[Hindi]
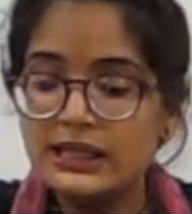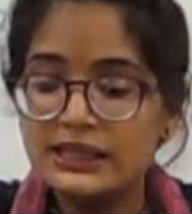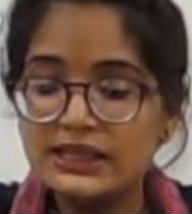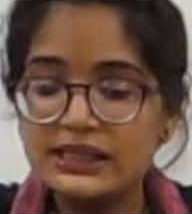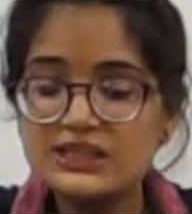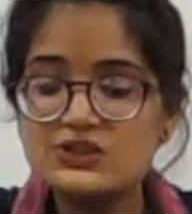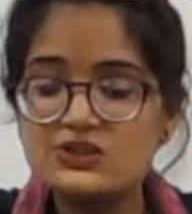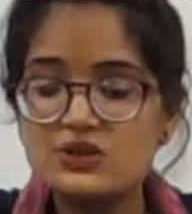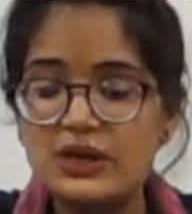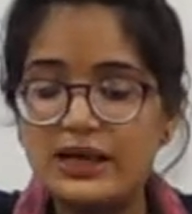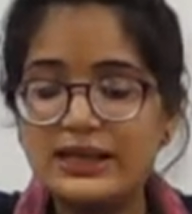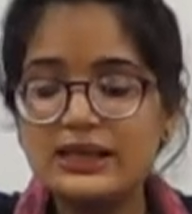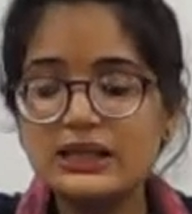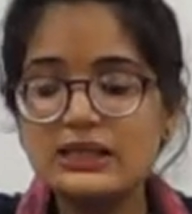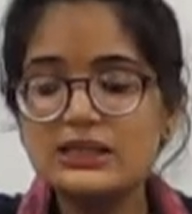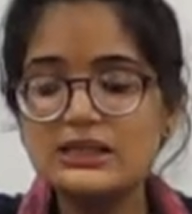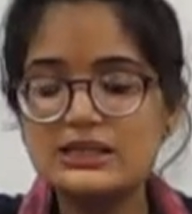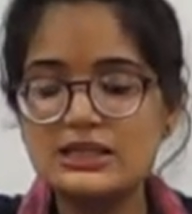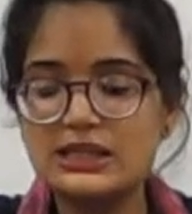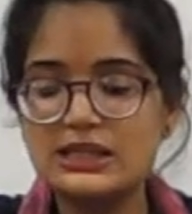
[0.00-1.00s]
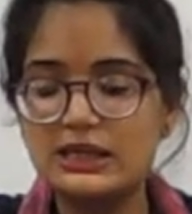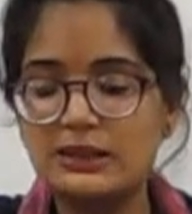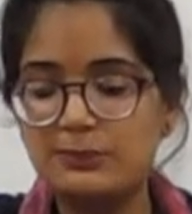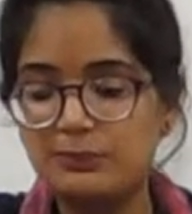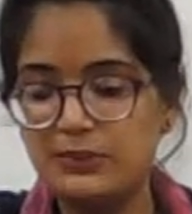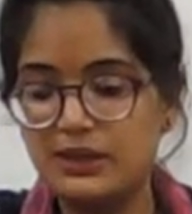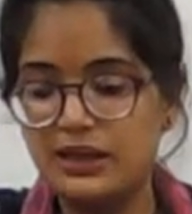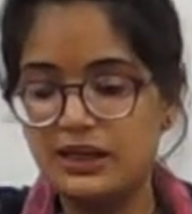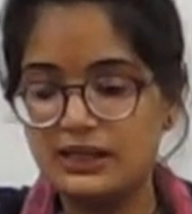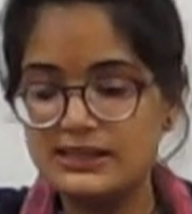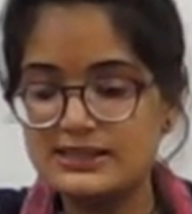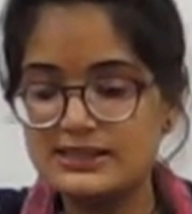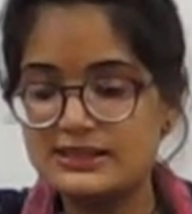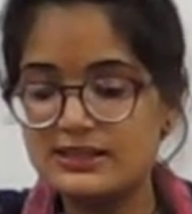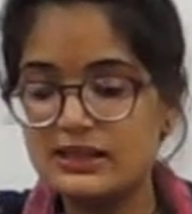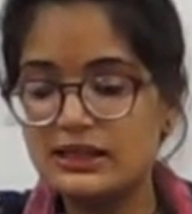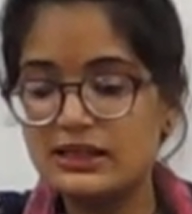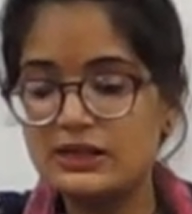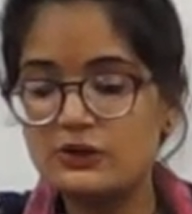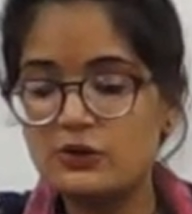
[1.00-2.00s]
कि ट्राइंगल शेप में
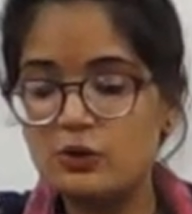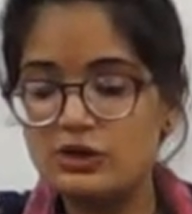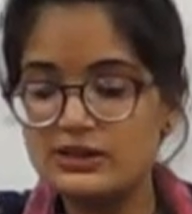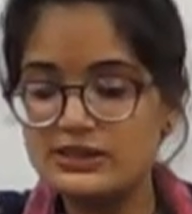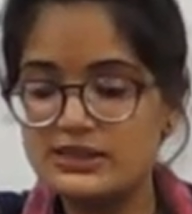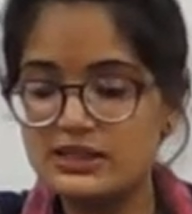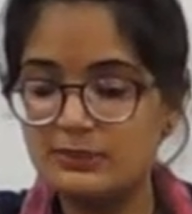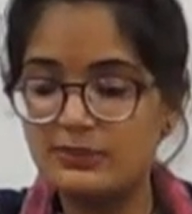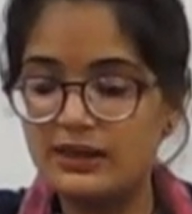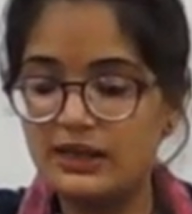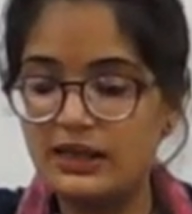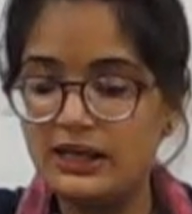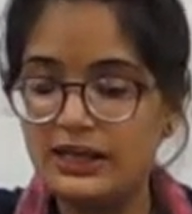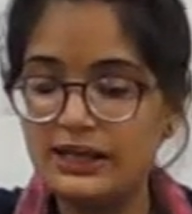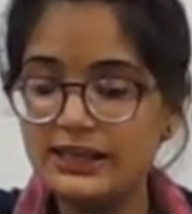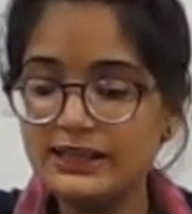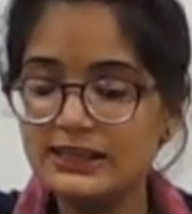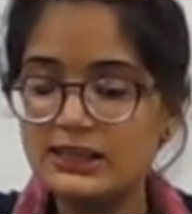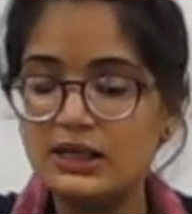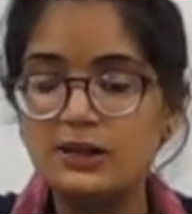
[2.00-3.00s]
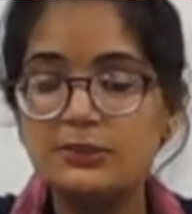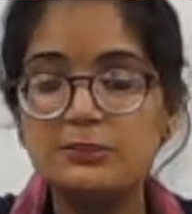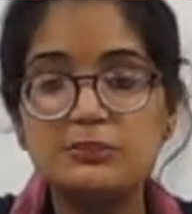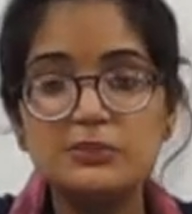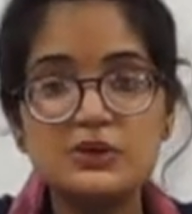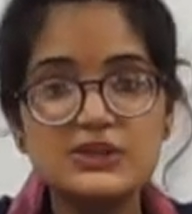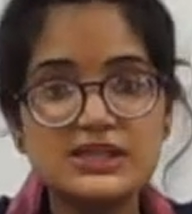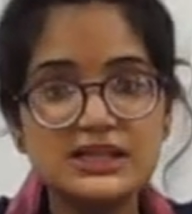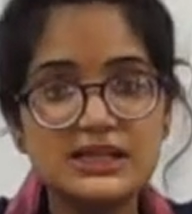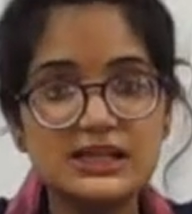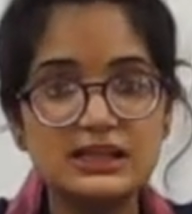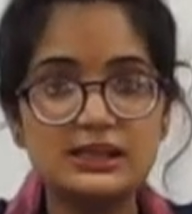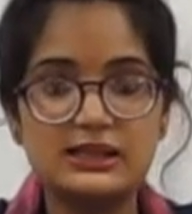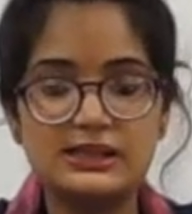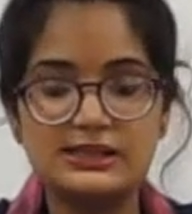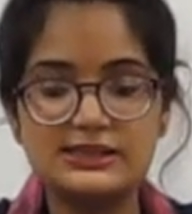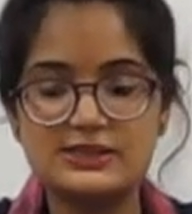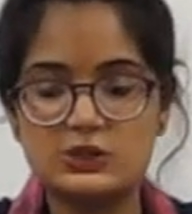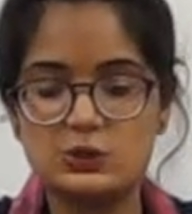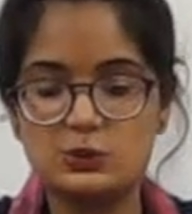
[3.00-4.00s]
स्टील रॉड से बना एक म्यूजिकल
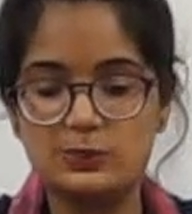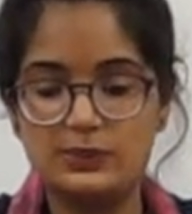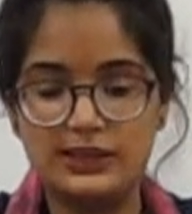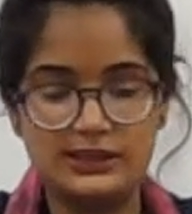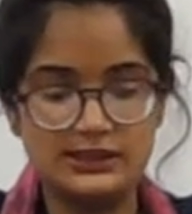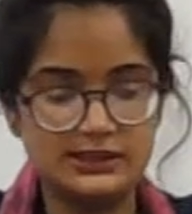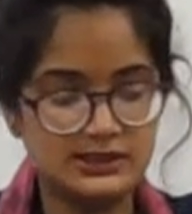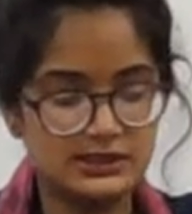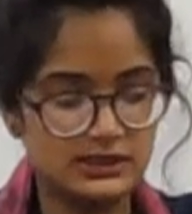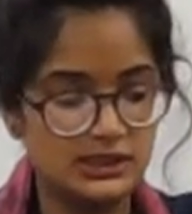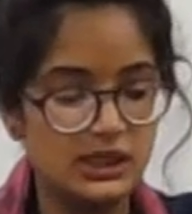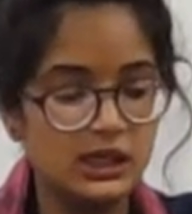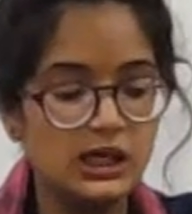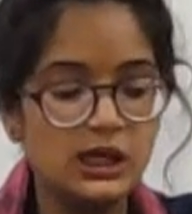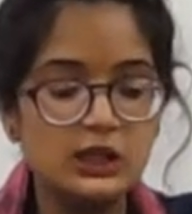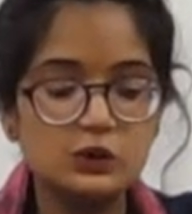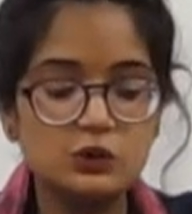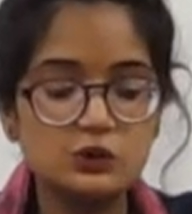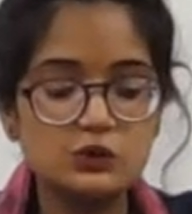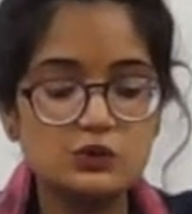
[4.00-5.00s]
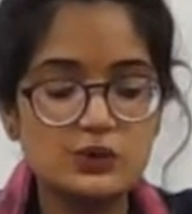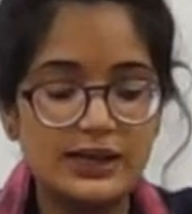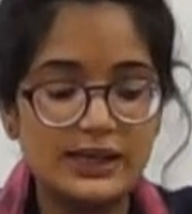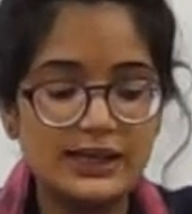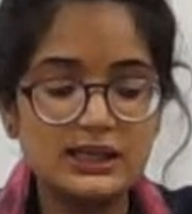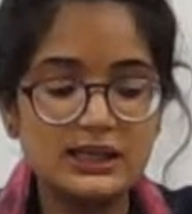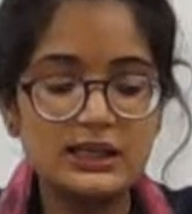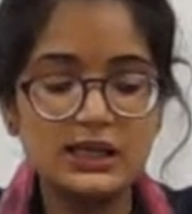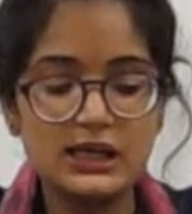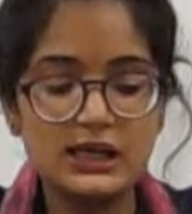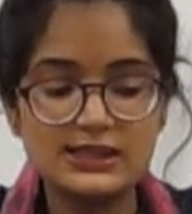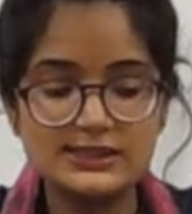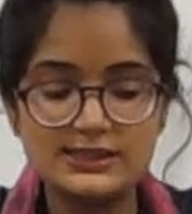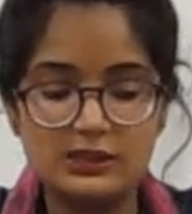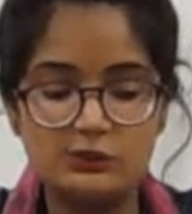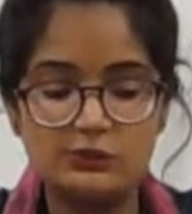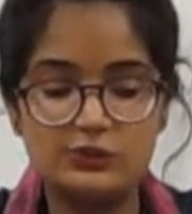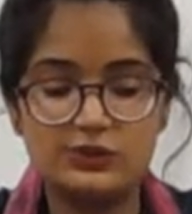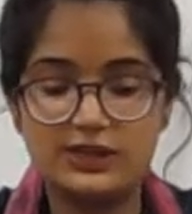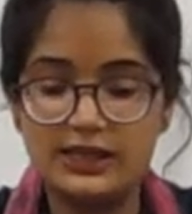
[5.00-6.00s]
इंस्ट्रूमेंट तो ट्राइंगल का
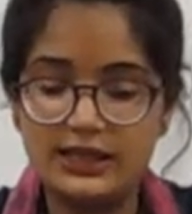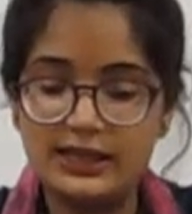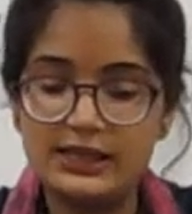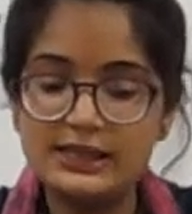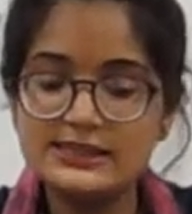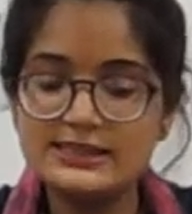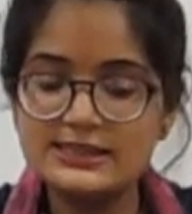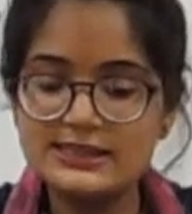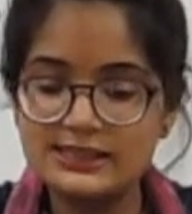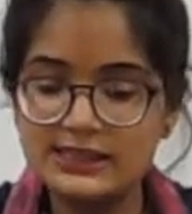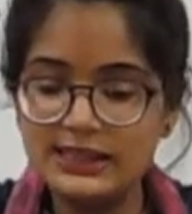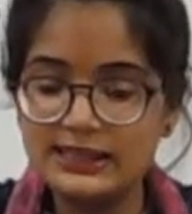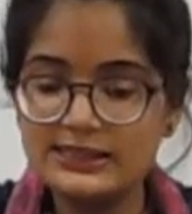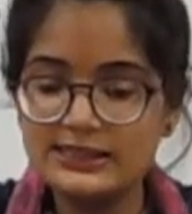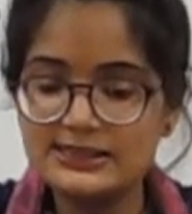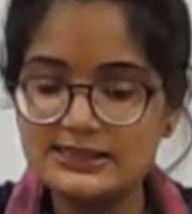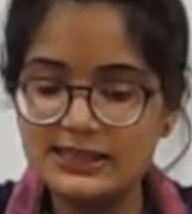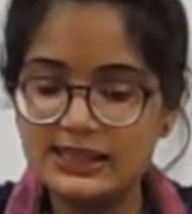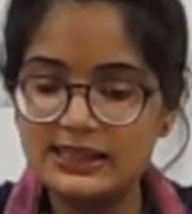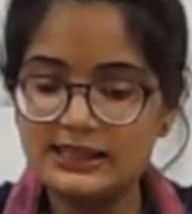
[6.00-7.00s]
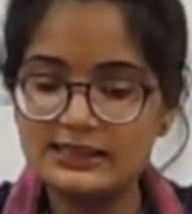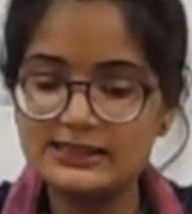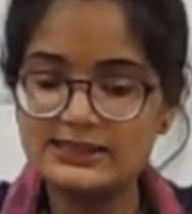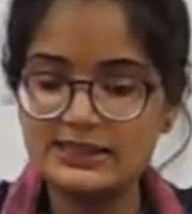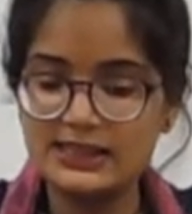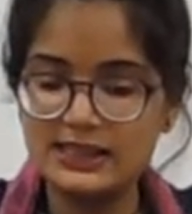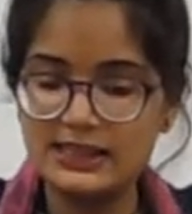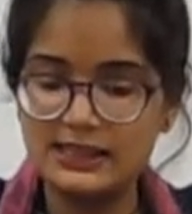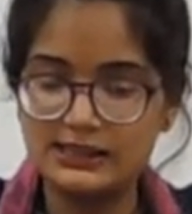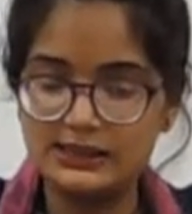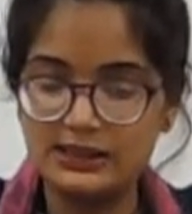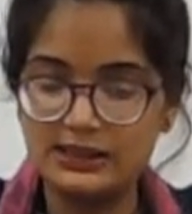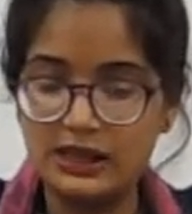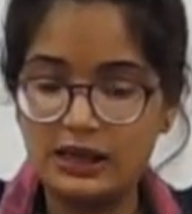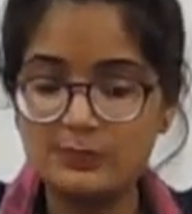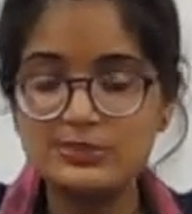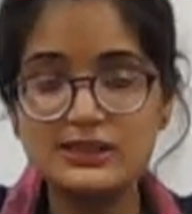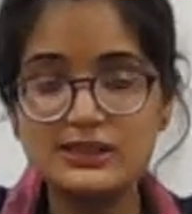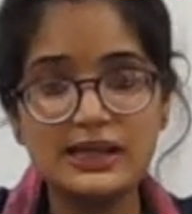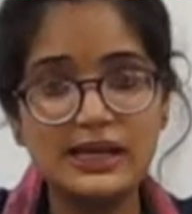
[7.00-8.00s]
साउंड क्या है टैंग टैंग टैंग
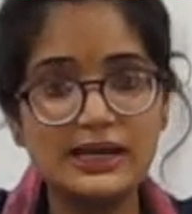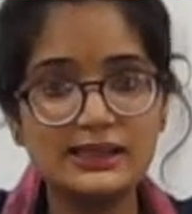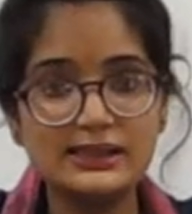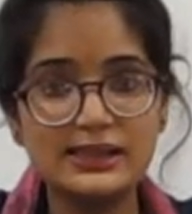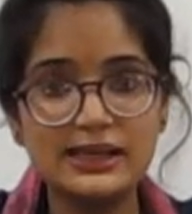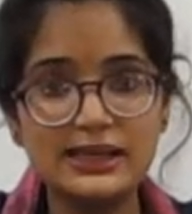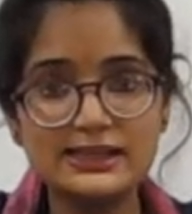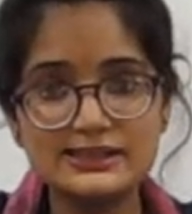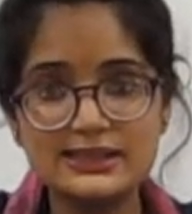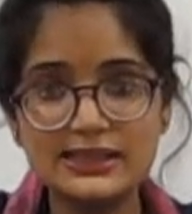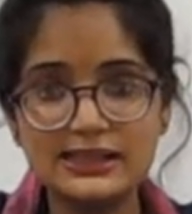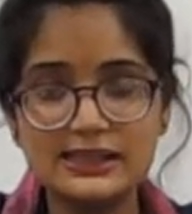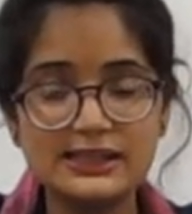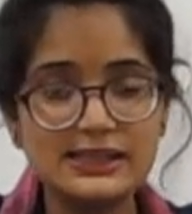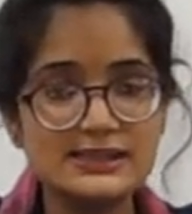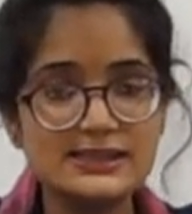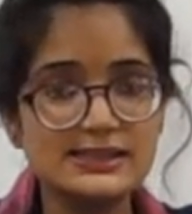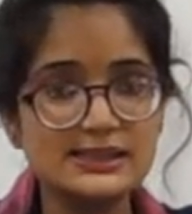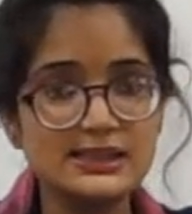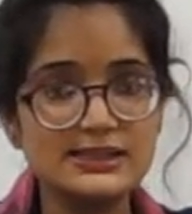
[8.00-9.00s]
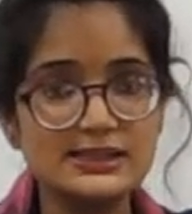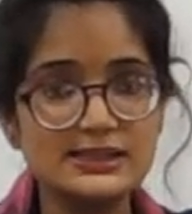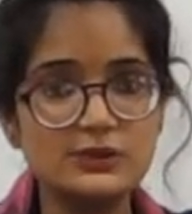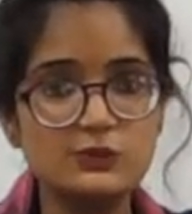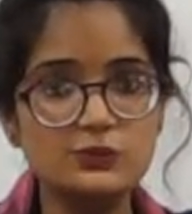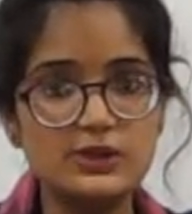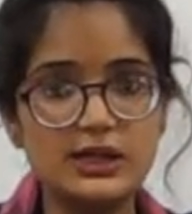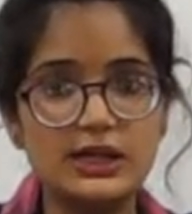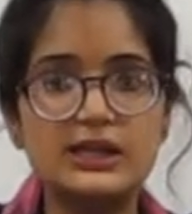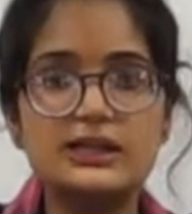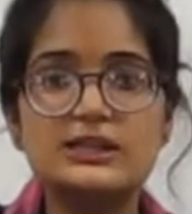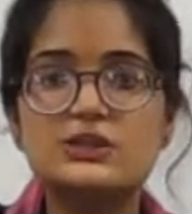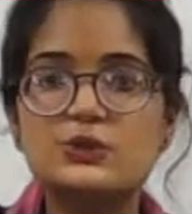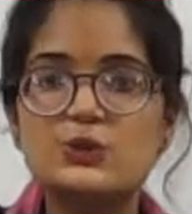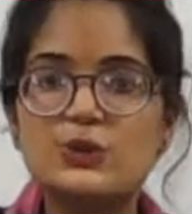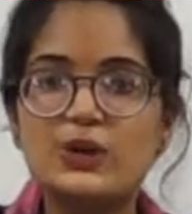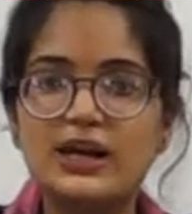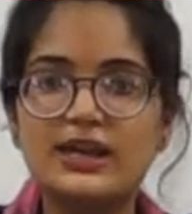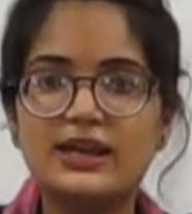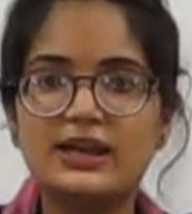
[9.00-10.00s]
अब टैंग टैंग टैंग किसका साउंड है
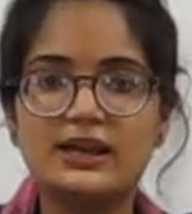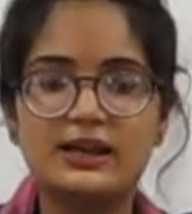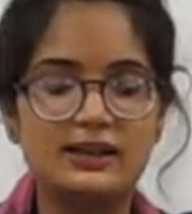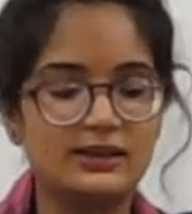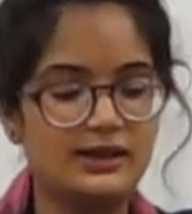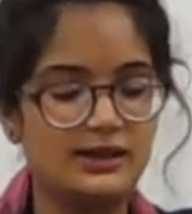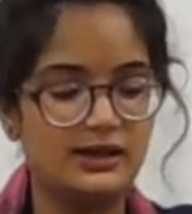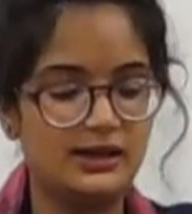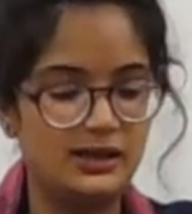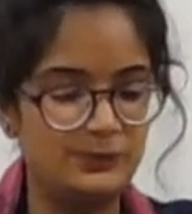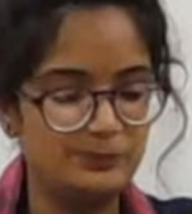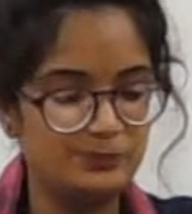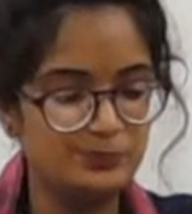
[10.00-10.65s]
ट्राइंगल का